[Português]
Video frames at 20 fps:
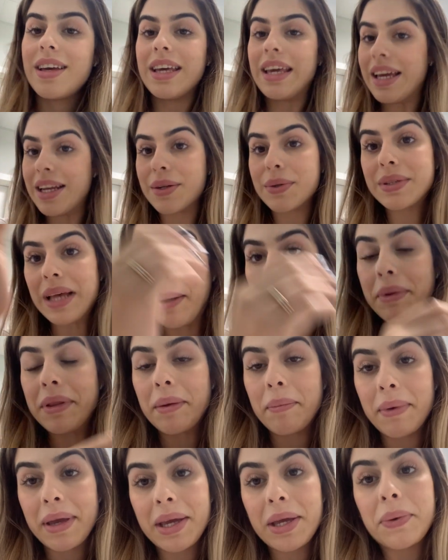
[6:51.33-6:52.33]
Quem não sabe
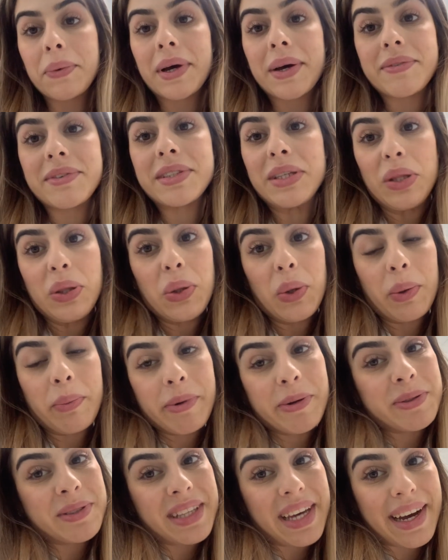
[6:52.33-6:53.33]
também, que nunca visitou
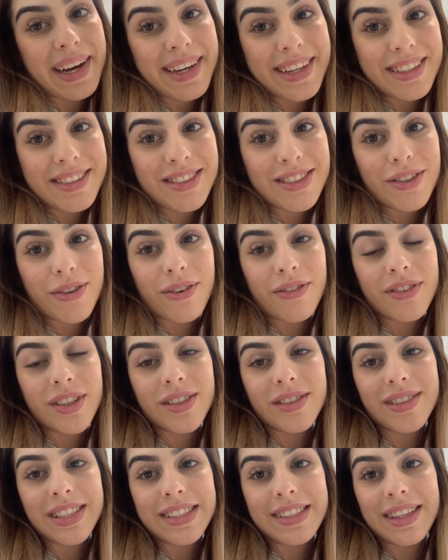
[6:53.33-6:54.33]
meu site, eu
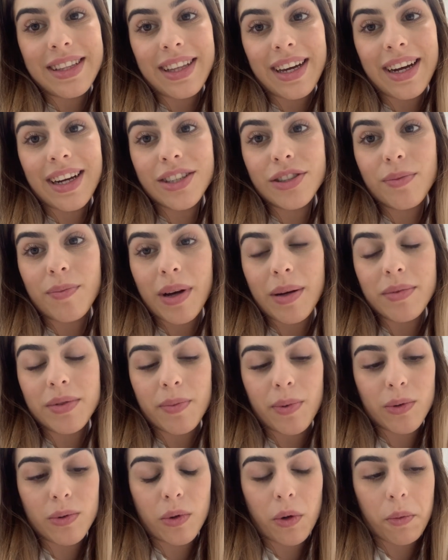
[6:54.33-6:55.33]
convido a visitar
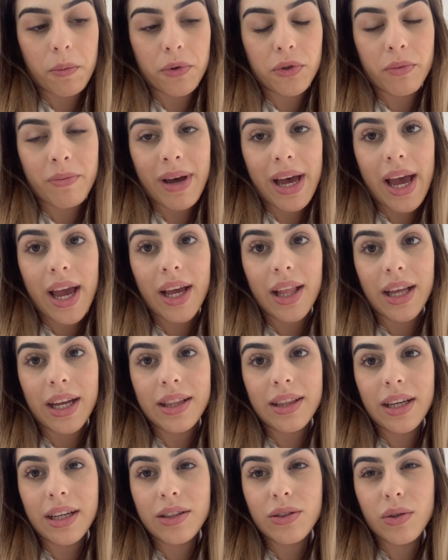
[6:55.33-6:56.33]
jupabs.com.br. Lá
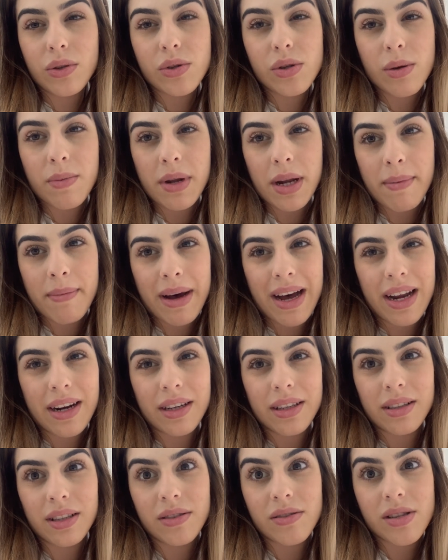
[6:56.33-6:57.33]
tem tudo sobre a
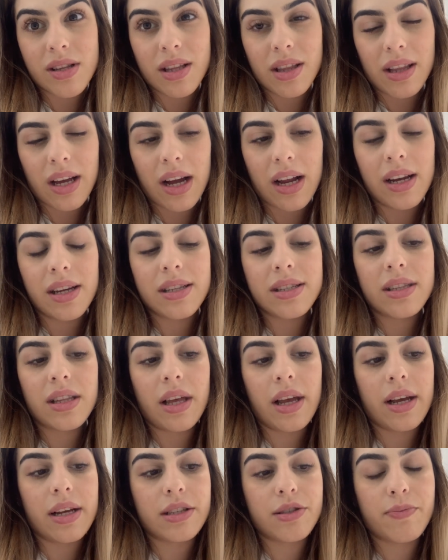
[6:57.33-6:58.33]
marca, tem os detalhes,
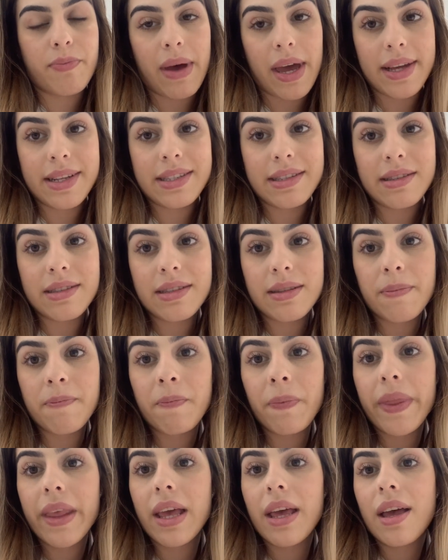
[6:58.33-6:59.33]
tem as peças.
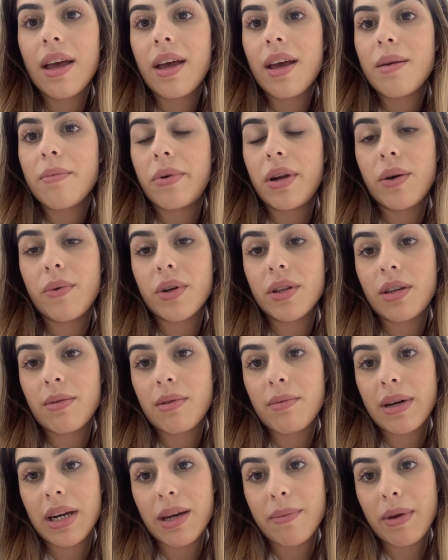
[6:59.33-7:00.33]
Por enquanto é
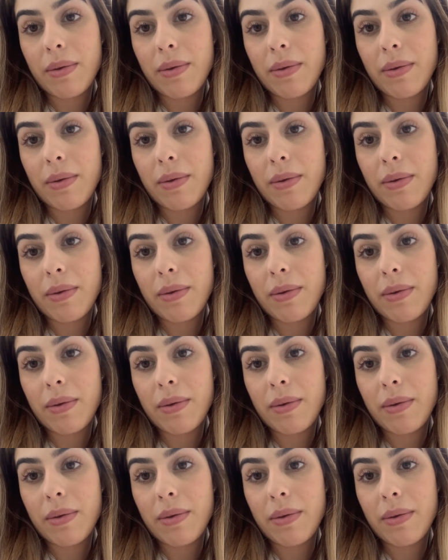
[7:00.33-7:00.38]
uma marca